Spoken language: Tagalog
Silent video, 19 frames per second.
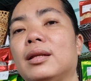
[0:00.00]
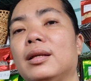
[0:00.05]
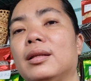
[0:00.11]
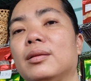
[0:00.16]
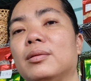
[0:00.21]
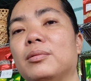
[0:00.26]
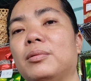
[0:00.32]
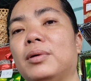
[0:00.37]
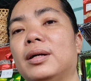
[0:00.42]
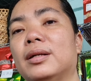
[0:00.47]

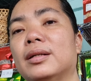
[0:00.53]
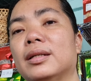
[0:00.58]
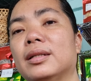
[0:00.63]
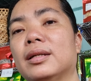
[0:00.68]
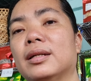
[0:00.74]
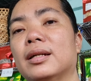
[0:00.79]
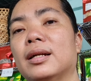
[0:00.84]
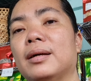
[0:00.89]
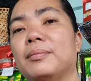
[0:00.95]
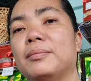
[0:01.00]
in 200
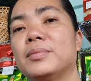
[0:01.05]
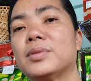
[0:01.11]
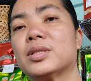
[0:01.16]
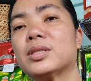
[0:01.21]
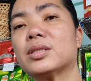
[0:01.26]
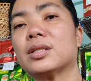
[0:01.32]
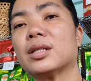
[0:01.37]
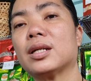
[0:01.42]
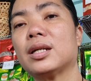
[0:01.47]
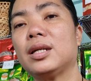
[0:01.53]

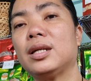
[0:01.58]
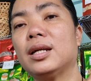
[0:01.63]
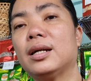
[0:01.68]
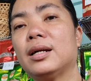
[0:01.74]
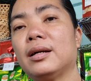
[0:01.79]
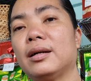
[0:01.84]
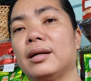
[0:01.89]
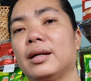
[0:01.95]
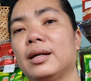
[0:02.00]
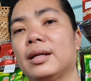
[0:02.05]
grams.
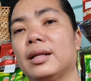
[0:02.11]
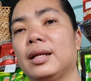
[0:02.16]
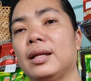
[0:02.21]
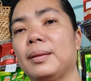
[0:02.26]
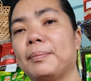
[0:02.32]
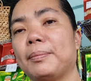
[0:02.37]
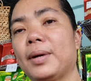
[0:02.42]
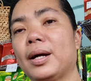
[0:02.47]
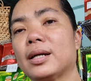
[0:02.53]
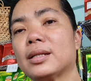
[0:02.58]
Yung
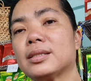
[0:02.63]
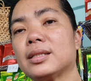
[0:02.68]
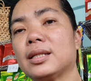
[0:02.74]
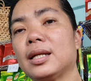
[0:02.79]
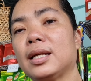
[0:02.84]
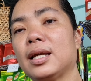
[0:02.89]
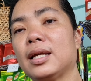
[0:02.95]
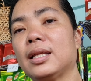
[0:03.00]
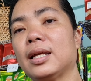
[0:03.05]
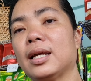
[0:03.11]
green packs
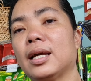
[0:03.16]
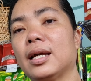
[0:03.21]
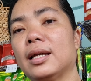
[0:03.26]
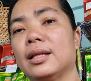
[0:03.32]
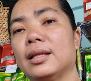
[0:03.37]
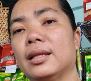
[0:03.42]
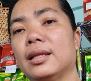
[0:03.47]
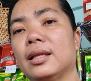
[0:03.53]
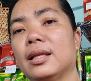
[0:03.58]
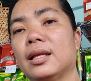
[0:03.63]
na yan.
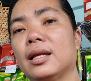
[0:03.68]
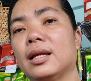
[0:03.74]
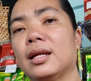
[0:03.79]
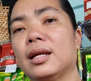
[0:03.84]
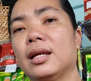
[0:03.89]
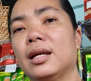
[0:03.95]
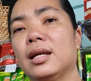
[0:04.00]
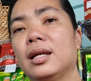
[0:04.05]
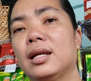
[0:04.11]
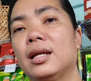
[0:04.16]
yan.
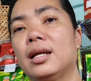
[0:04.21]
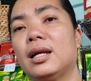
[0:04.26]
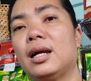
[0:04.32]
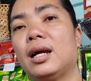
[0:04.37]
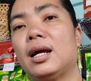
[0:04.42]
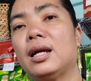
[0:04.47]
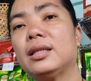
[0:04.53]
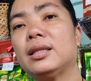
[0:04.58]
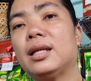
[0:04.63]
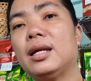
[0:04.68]

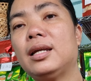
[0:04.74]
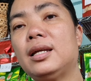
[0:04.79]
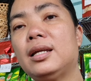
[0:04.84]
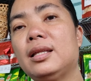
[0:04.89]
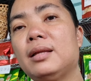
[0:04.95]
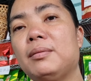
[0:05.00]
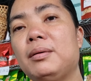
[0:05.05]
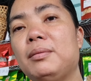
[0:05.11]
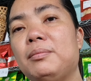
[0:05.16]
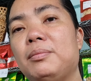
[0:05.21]
At
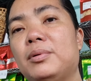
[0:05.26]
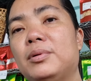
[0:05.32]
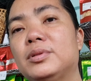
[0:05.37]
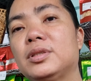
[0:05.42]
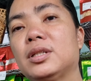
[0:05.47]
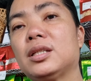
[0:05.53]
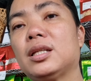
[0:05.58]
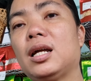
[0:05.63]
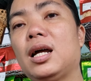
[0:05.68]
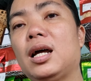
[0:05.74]
ayan naman po
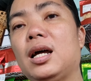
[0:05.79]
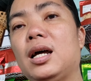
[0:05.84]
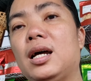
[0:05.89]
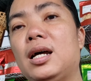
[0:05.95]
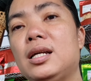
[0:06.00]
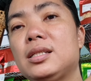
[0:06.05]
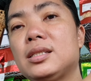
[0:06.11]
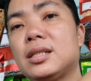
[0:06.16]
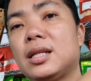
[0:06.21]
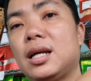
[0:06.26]
sa
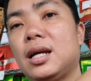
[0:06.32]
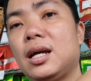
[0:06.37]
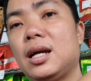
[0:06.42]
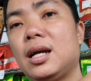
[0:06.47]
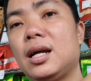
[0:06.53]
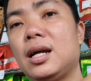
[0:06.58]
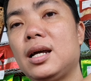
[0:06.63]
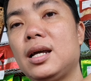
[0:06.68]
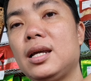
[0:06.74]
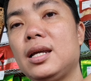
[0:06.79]
taas
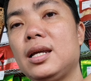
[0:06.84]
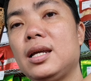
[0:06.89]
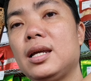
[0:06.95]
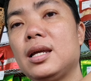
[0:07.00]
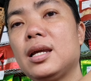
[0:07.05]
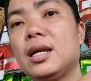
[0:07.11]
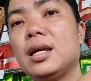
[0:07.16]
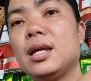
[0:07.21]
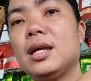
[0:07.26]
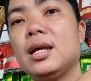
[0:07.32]
ay
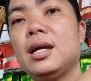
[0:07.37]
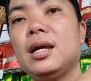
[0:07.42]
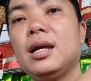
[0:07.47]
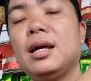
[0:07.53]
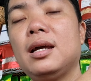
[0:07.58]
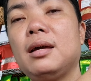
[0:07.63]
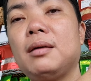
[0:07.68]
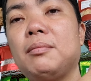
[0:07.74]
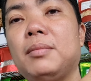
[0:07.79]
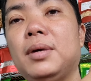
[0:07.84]

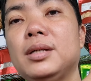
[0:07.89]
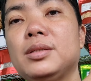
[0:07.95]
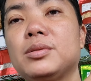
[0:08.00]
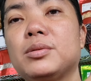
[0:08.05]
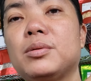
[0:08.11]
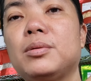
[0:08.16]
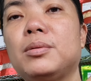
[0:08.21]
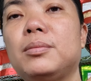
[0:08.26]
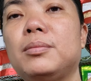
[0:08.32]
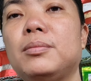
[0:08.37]

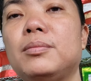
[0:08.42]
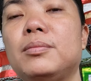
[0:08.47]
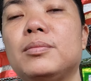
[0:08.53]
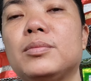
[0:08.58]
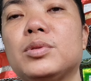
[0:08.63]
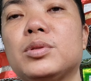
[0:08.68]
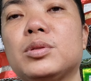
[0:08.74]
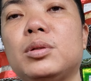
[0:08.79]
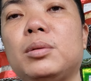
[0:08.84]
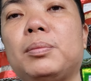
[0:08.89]

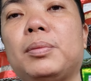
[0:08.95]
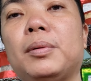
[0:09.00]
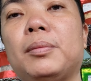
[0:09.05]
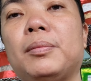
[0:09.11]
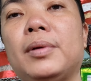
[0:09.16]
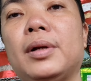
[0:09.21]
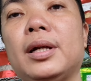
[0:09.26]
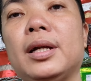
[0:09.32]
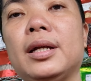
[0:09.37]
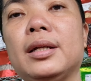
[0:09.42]
mushroom super
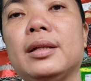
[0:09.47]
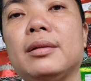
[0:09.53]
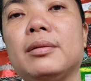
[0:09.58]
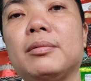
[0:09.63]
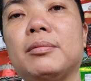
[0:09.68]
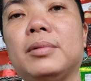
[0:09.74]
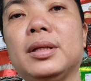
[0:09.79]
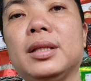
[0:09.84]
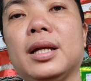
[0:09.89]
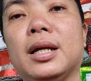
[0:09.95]

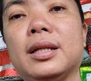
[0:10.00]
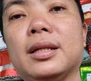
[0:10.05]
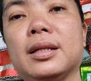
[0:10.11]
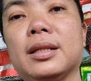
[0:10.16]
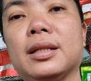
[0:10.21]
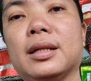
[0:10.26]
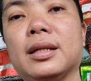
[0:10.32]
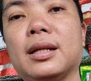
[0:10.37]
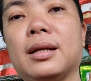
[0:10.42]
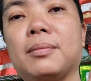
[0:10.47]
bread
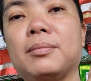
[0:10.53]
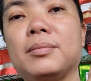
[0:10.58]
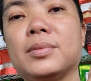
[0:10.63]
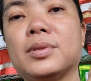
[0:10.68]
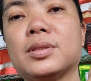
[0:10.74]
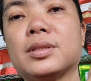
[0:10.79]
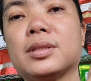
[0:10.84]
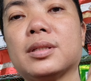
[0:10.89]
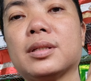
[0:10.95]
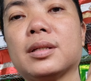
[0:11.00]
100
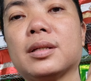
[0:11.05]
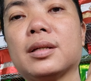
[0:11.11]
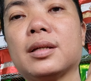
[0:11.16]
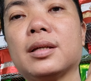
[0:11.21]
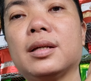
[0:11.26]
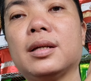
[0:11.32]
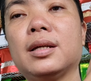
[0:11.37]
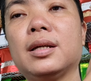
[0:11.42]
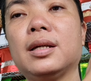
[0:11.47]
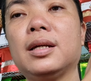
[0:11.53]
grams.
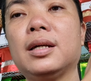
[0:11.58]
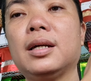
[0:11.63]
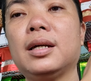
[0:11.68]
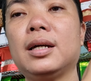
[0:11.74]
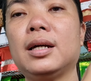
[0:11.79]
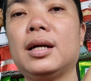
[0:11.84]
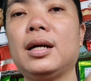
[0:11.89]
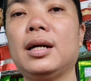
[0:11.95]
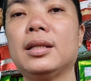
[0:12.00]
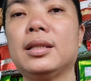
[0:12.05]

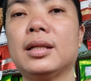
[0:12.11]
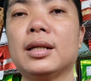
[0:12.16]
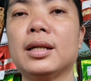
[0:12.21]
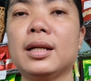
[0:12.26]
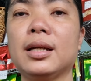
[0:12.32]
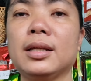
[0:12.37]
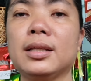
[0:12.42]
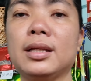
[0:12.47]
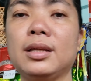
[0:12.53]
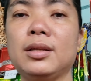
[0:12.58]
At
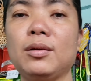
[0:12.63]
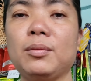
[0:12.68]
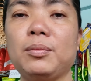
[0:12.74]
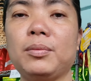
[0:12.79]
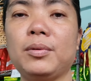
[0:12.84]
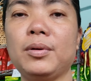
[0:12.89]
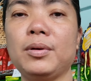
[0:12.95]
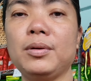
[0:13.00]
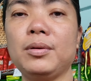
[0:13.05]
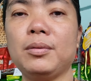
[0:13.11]
nakikita niyo
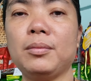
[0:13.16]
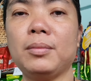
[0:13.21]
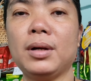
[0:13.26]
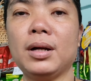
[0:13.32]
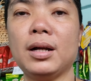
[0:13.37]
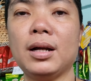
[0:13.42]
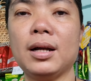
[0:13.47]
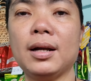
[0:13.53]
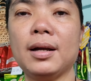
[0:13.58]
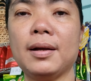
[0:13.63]
po yung
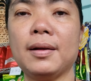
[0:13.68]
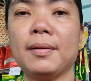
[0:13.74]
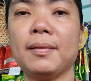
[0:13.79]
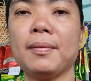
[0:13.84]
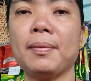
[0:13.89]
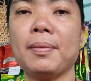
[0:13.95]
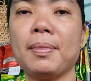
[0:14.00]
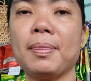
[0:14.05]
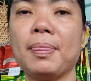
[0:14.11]
mga